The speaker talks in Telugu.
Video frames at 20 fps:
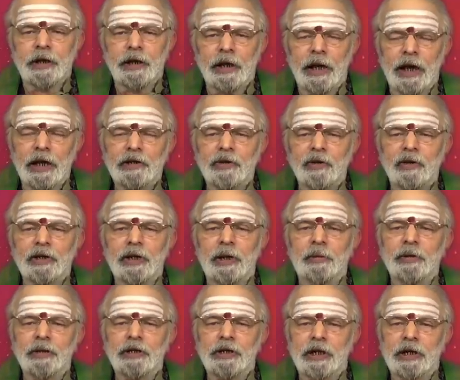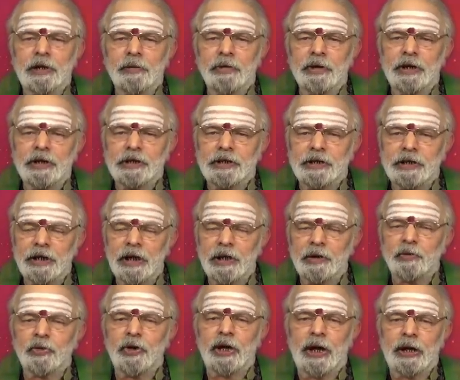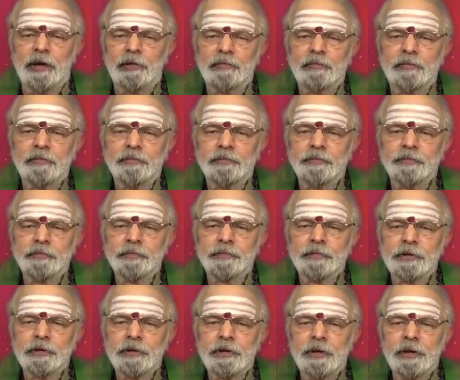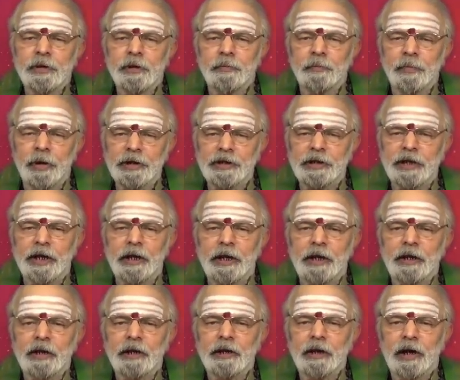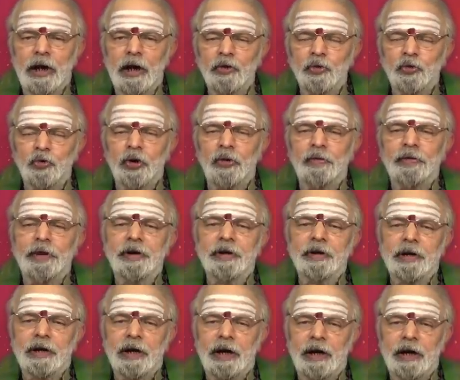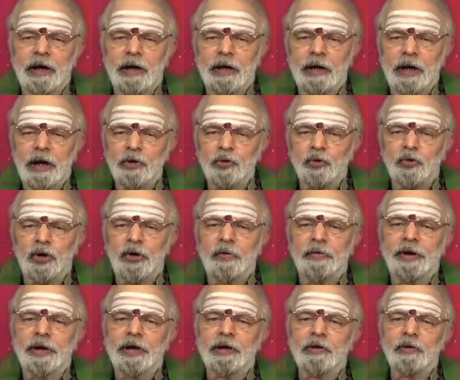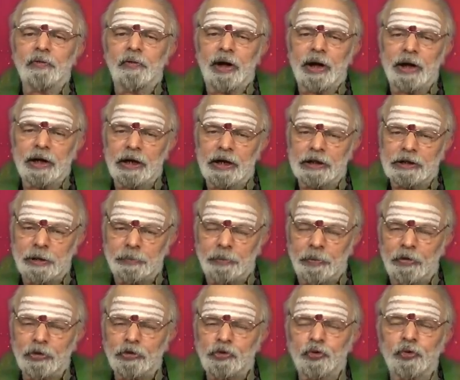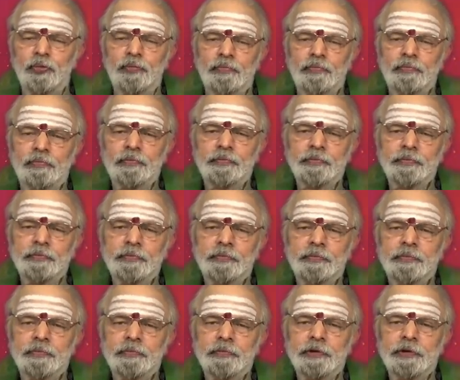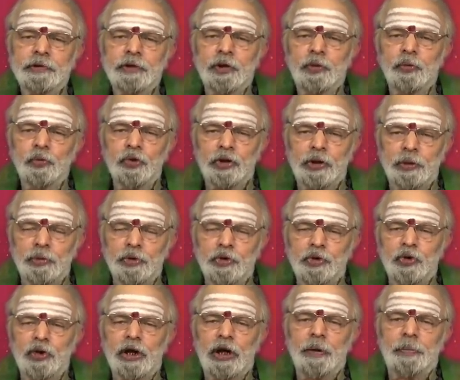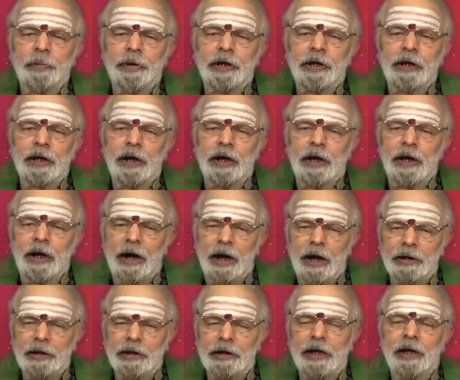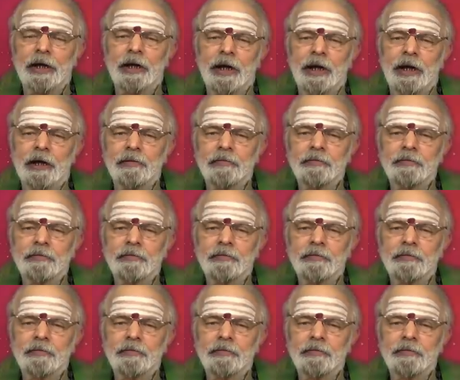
ఈ రాశిలో జన్మించినటువంటి స్త్రీలకు కూడా మంచి అనుకూలమైన అనుకూలమైన వారంగా చెప్పవచ్చు వృత్తి ఉద్యోగాల పరంగా ఆర్థికంగా